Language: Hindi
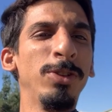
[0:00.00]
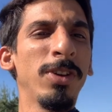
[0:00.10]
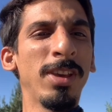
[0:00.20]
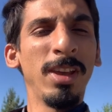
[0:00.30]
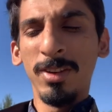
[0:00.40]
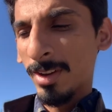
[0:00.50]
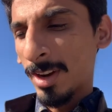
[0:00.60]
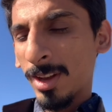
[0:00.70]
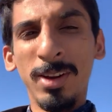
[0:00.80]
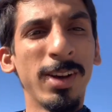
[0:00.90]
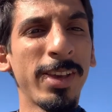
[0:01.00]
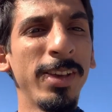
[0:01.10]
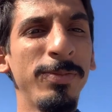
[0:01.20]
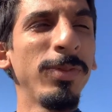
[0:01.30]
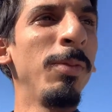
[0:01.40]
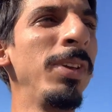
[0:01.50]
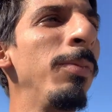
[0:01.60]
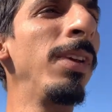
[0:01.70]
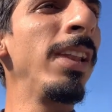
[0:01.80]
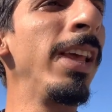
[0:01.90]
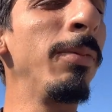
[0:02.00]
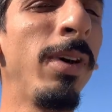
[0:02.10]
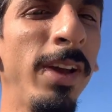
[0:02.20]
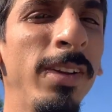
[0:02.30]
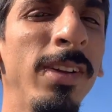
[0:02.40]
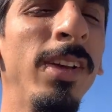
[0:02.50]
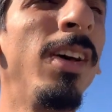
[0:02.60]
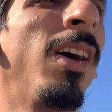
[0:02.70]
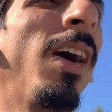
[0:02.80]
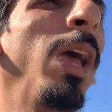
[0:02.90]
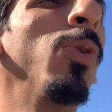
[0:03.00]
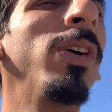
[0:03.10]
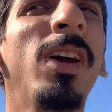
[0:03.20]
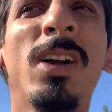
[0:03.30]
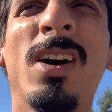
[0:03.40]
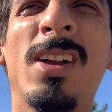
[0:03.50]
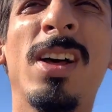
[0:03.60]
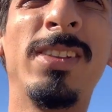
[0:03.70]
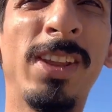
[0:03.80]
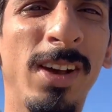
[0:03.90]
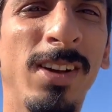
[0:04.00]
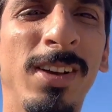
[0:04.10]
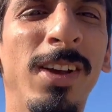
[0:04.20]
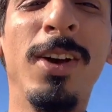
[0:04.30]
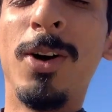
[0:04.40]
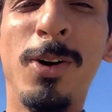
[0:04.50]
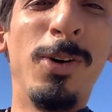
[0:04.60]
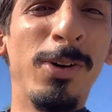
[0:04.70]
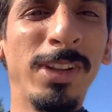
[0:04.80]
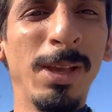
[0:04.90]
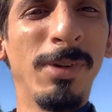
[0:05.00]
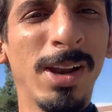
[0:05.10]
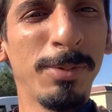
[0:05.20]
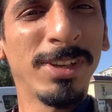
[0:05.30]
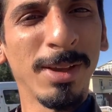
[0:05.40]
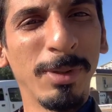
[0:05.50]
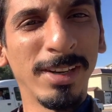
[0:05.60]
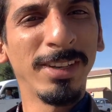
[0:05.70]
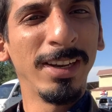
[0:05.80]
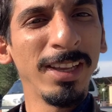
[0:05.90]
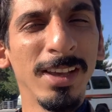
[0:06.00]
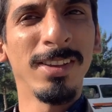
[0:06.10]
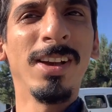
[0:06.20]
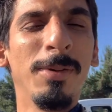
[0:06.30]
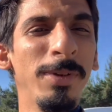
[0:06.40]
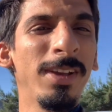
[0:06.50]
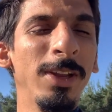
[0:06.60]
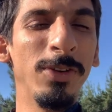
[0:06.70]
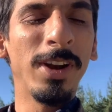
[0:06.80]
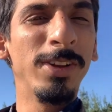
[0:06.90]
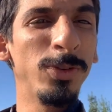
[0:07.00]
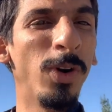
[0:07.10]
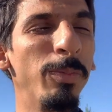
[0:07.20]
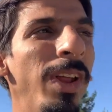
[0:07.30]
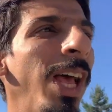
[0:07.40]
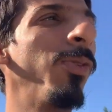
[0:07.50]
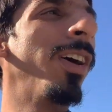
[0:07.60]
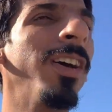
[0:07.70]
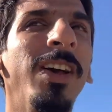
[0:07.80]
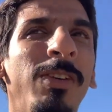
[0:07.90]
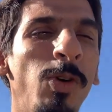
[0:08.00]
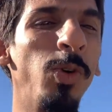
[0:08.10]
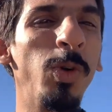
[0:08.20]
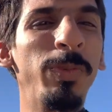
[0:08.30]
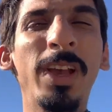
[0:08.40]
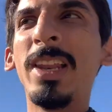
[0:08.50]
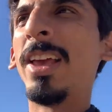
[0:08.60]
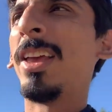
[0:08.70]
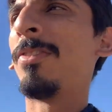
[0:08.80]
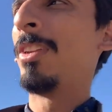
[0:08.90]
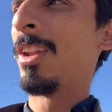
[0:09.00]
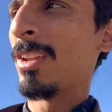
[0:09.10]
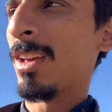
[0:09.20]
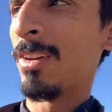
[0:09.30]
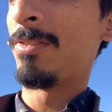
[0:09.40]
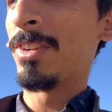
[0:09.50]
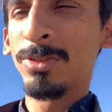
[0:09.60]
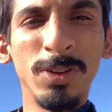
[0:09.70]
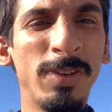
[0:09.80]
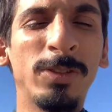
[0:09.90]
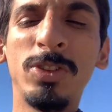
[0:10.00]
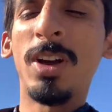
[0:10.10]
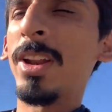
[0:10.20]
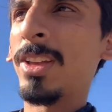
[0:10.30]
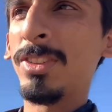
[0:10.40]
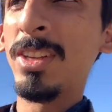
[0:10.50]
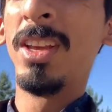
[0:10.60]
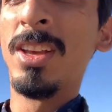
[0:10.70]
तो खीर वगैरह खा के अभी हम निकले हैं बाहर आए हुए हैं कारा दरिया और ये हमारे पीछे एक मेड सिटी है यहाँ पे इन्होंने रिजॉर्ट बनाया हुआ है वो घूमने के लिए आए हैं फिलहाल हम फर्स्ट ऑफ ऑल तो जा रहे हैं जी